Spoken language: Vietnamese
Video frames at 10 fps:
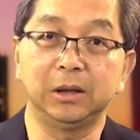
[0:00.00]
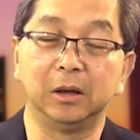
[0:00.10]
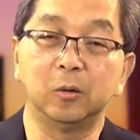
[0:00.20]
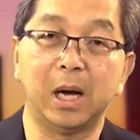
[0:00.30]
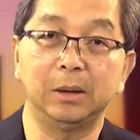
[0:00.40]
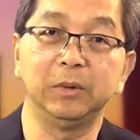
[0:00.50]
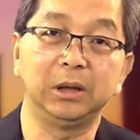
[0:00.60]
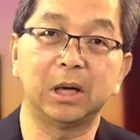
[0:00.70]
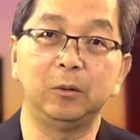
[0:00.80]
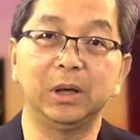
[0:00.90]
chẩn đoán
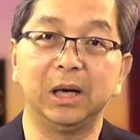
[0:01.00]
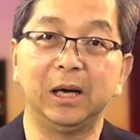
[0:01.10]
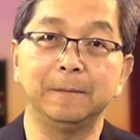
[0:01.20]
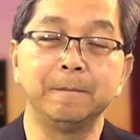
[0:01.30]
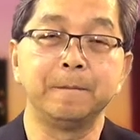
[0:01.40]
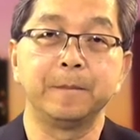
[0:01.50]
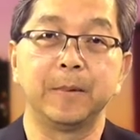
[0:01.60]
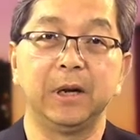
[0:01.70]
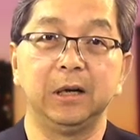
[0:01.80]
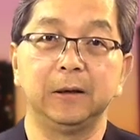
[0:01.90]
bệnh cao huyết áp là,